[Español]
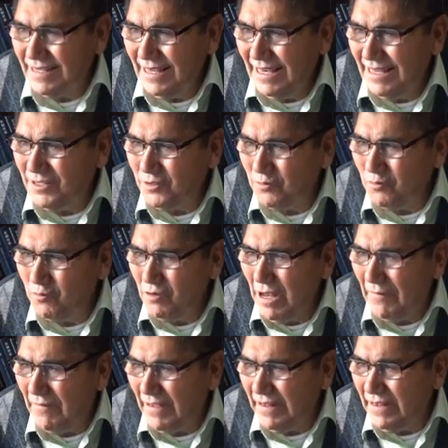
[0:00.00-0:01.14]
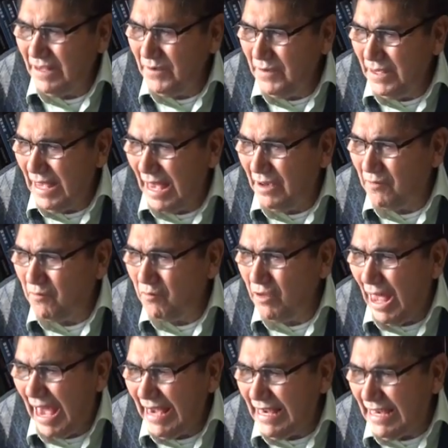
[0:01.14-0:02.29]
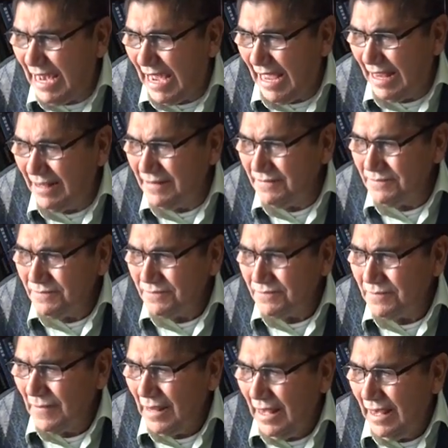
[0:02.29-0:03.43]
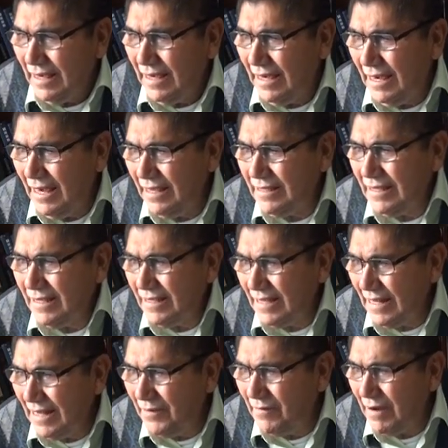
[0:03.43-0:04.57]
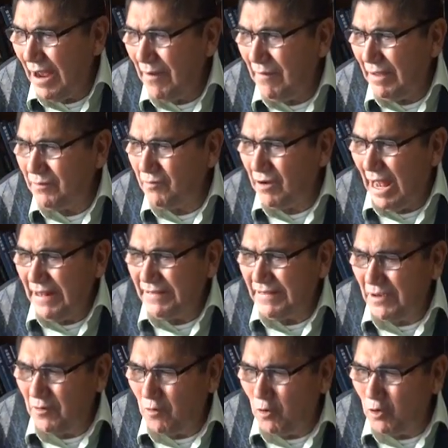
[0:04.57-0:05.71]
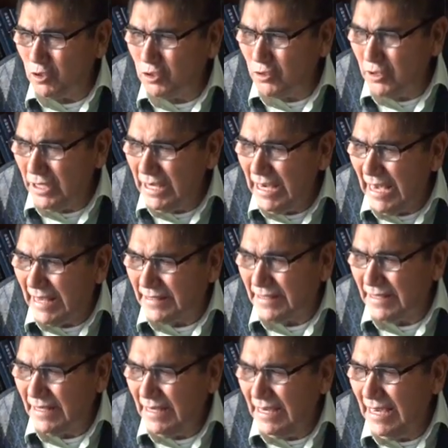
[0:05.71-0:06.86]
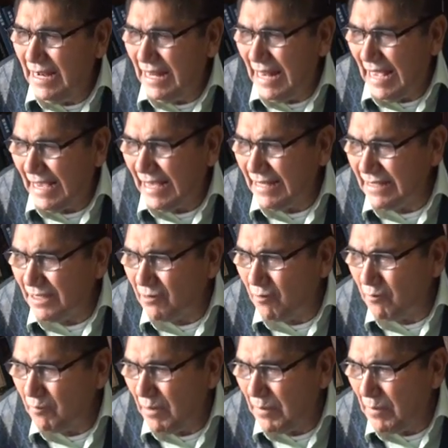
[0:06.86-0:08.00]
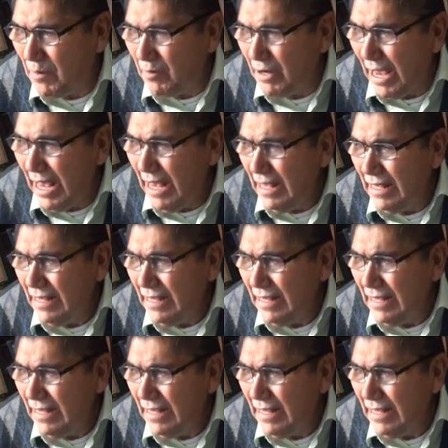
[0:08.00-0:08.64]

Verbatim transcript: es una festividad judaica que se celebraba durante ocho días y en la que se conmemora